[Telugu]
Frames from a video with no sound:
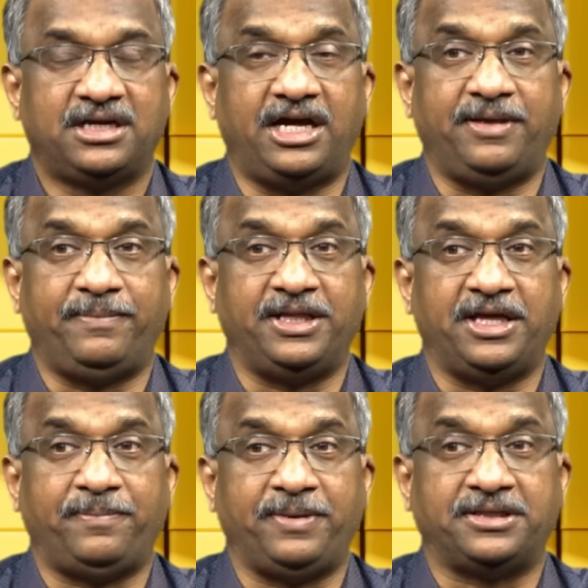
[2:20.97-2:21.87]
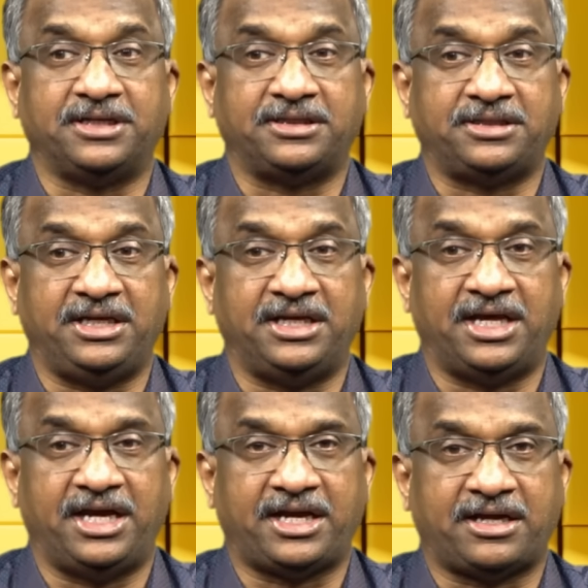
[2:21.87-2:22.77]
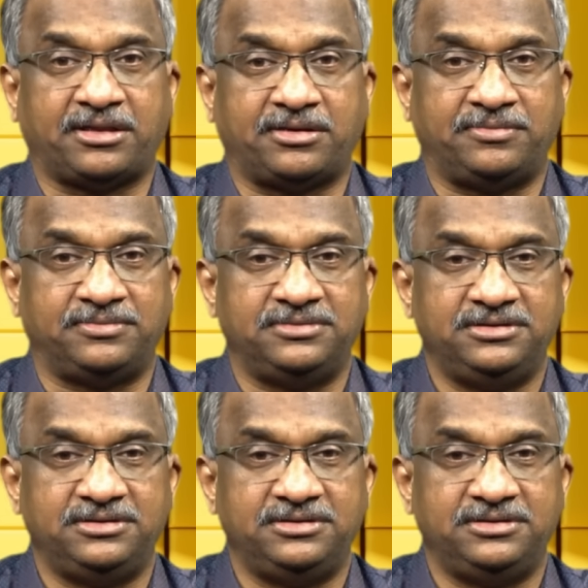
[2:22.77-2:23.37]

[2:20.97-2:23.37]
కానీ బీజేపీ జాతీయ నాయకత్వం